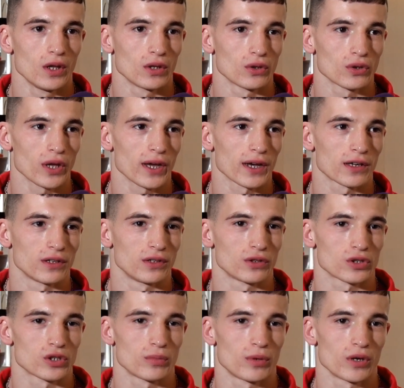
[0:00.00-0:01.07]
No tak, y,
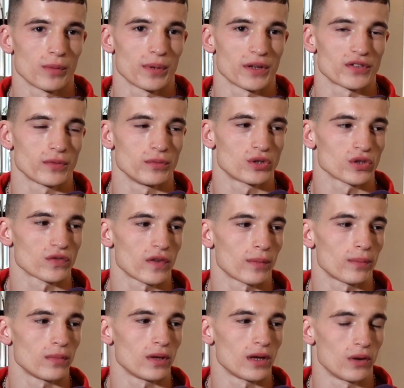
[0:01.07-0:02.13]
to są moje pierwsze Mistrzostwa
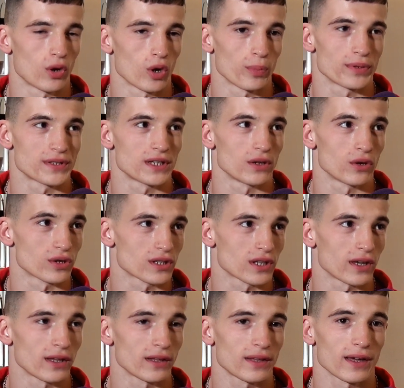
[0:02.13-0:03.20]
Europy
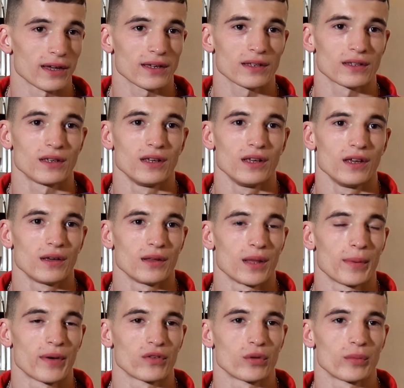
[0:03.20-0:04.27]
seniorskie, tak.
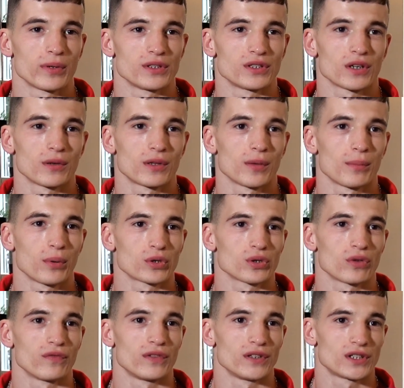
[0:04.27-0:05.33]
Na pewno będzie ten
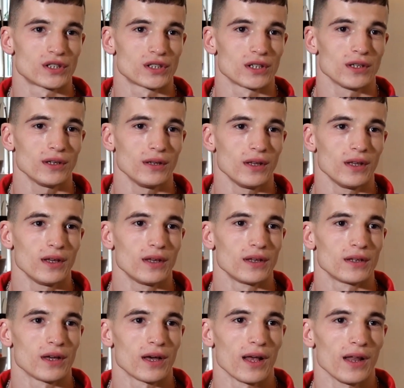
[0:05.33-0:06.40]
poziom wyższy
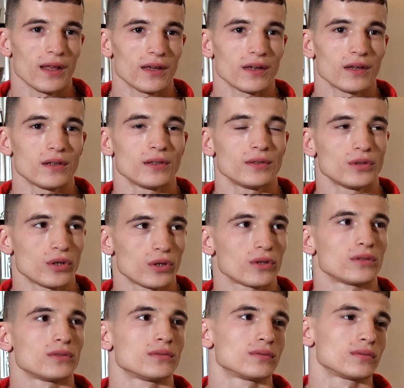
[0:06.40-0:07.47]
ale
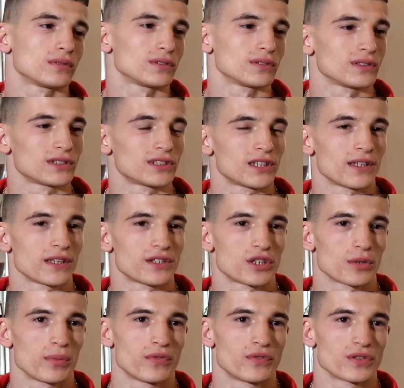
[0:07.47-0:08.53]
no, chcę dać
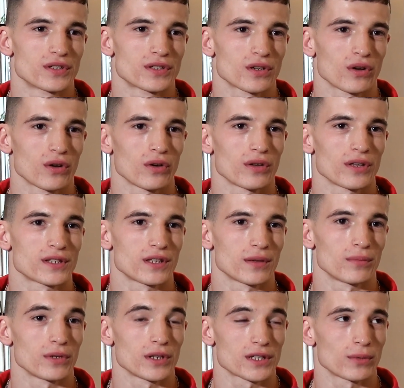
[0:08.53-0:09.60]
siebie wszystko,
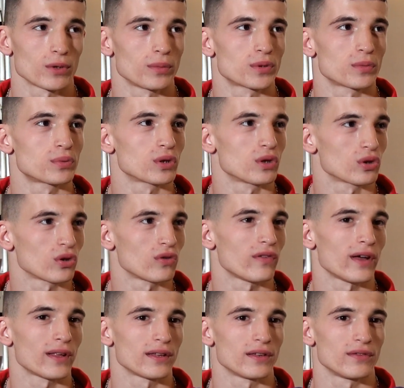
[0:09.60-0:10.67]
jestem, jestem dobrze
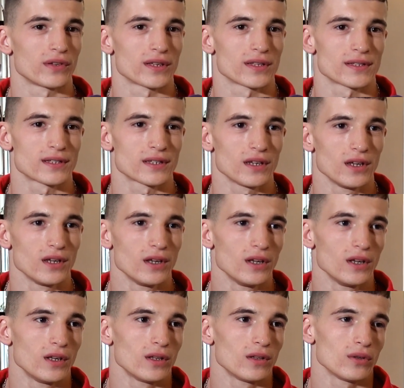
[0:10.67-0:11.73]
przygotowany, więc
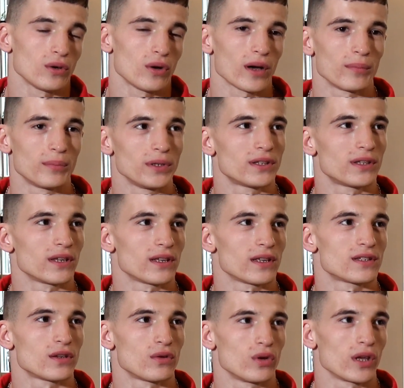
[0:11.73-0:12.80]
no,
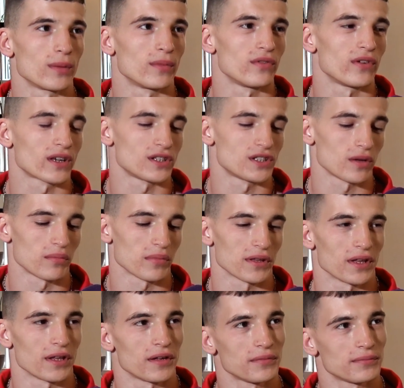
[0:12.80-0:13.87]
ambitnie celujemy w jakiś tam
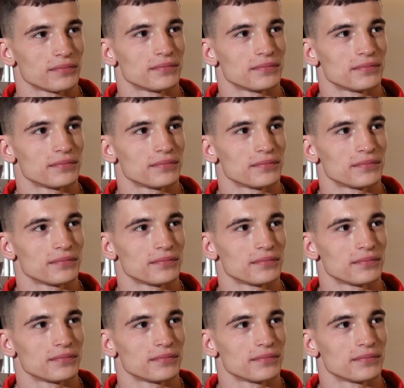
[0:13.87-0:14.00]
medal.